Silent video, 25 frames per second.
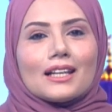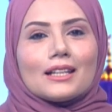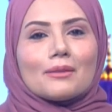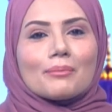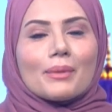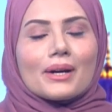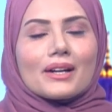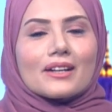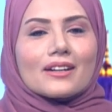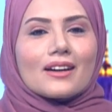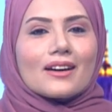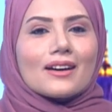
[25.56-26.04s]

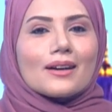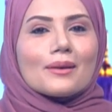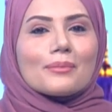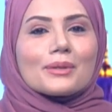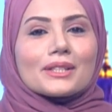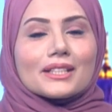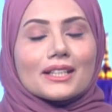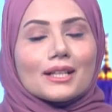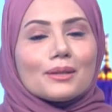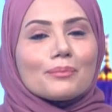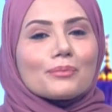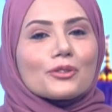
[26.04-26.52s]
المرأة
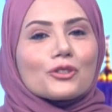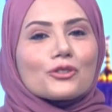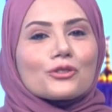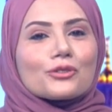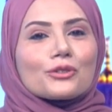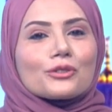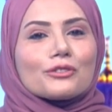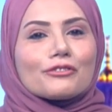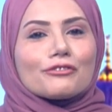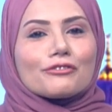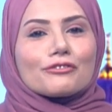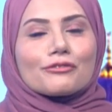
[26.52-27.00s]
بتحب
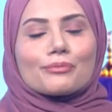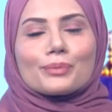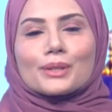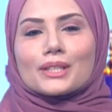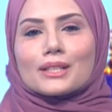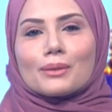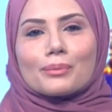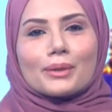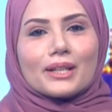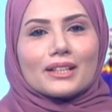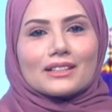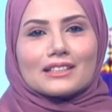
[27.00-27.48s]
تصرف
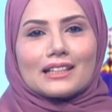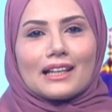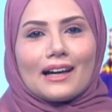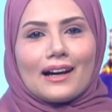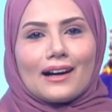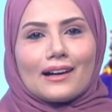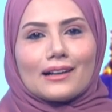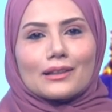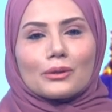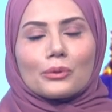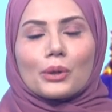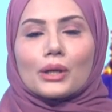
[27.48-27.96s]
بطبيعة
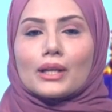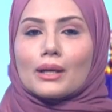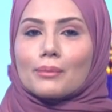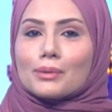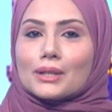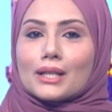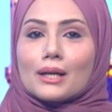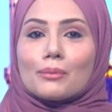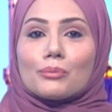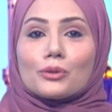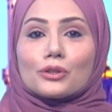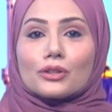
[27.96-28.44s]
الحال
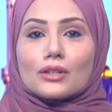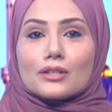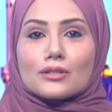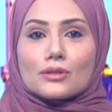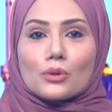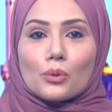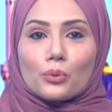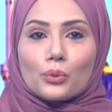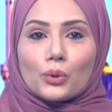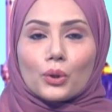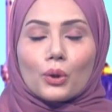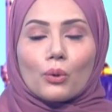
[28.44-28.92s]
وهي بتحب
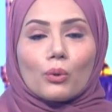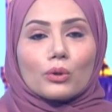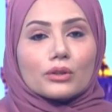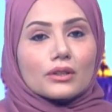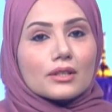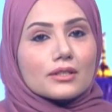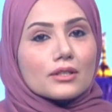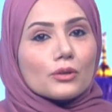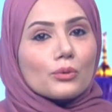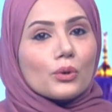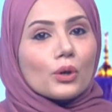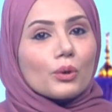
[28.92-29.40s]
التسوق
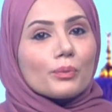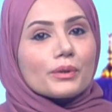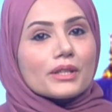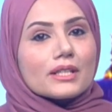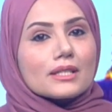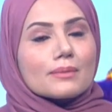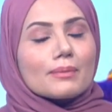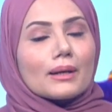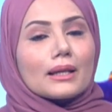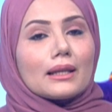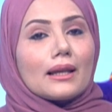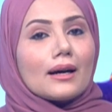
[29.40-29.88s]
والتسوق
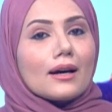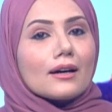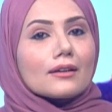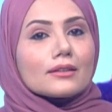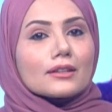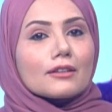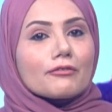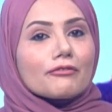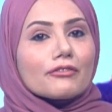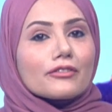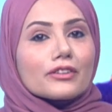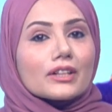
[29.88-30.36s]
بالنسبة
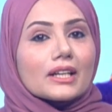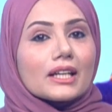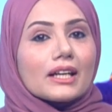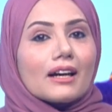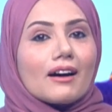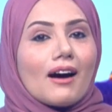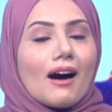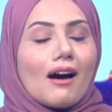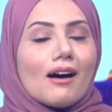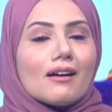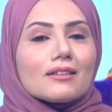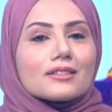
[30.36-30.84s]
لها
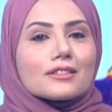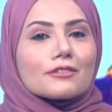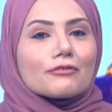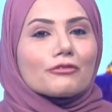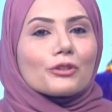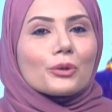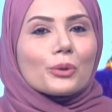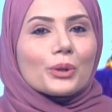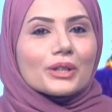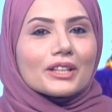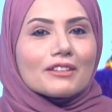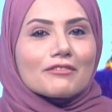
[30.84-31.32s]
تفريغ
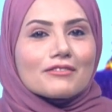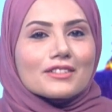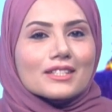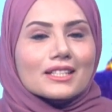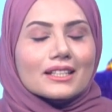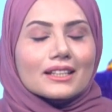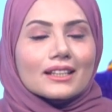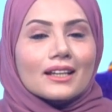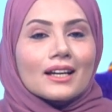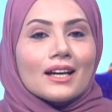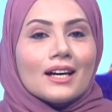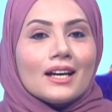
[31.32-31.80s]
عاطفي
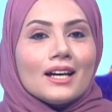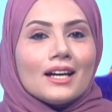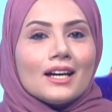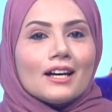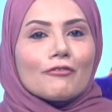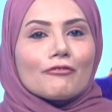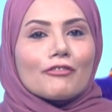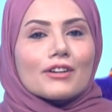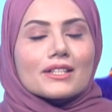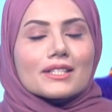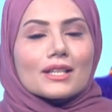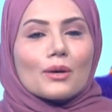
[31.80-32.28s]
ونفسي
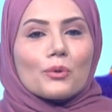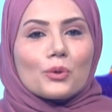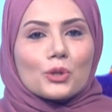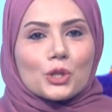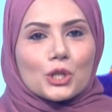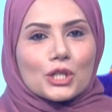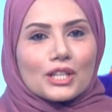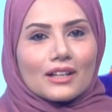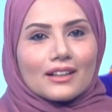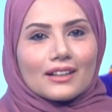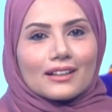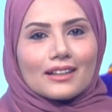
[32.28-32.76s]

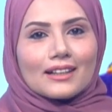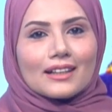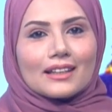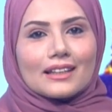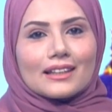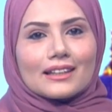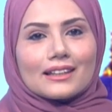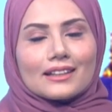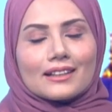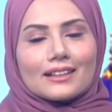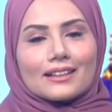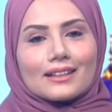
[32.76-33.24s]
فزوجتك
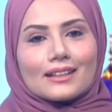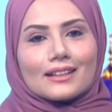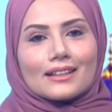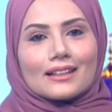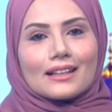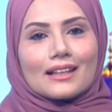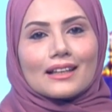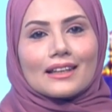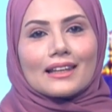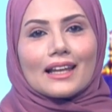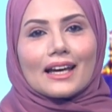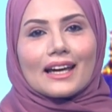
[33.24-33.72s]
يلي
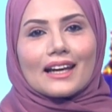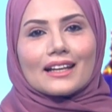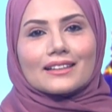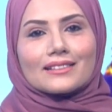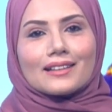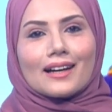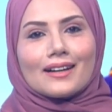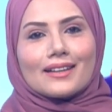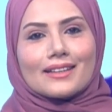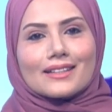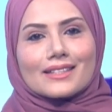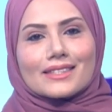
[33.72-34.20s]

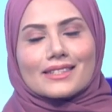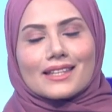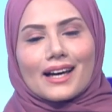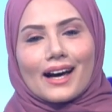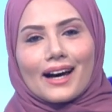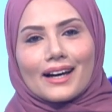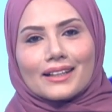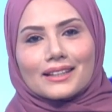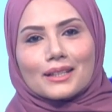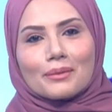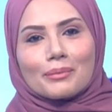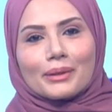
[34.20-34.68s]
لغت هي
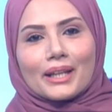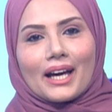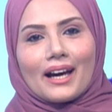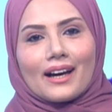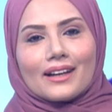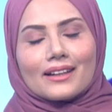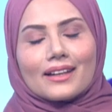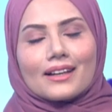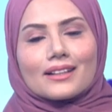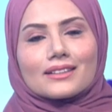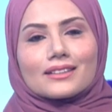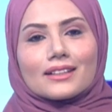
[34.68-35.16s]
السعادة من
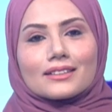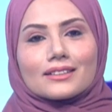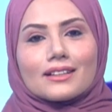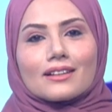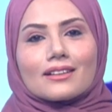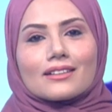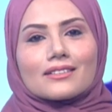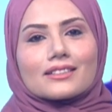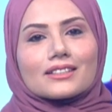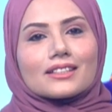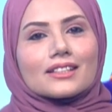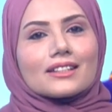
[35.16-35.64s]
حياتها
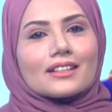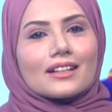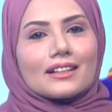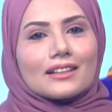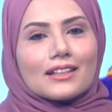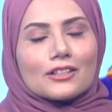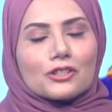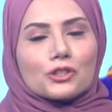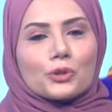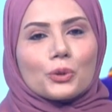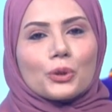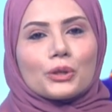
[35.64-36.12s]

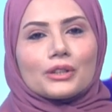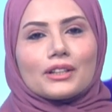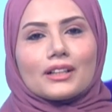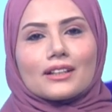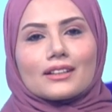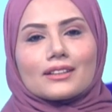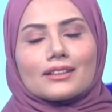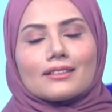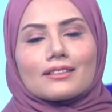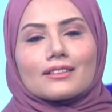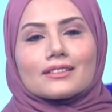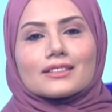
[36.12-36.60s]
تقديرا
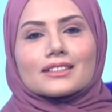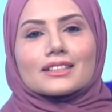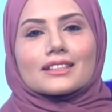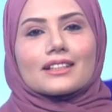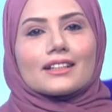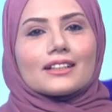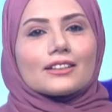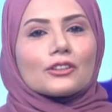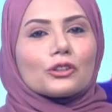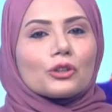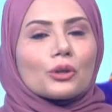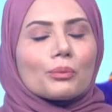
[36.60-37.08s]
لجهدك
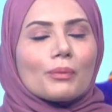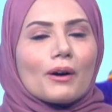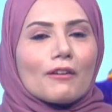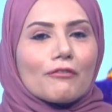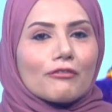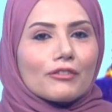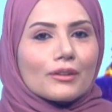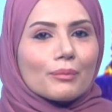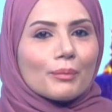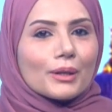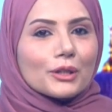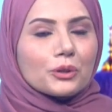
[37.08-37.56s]
تقديرا أنه
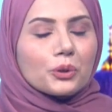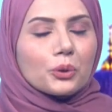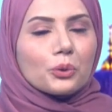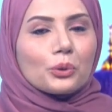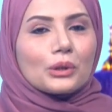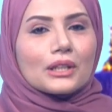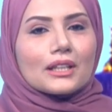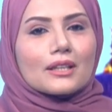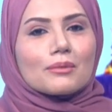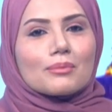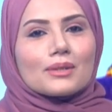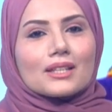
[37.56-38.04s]
ما في
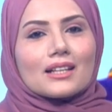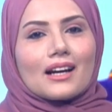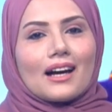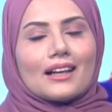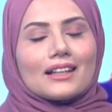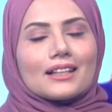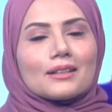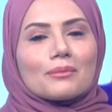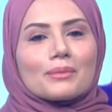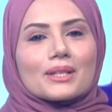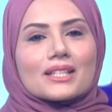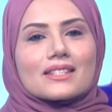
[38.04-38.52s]
مدخول كبير
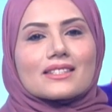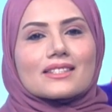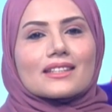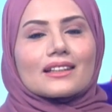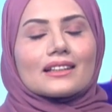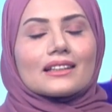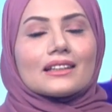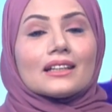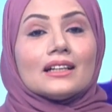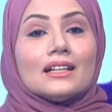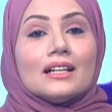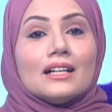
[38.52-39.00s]
على
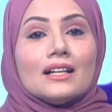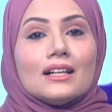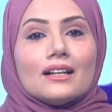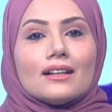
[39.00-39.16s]
المنزل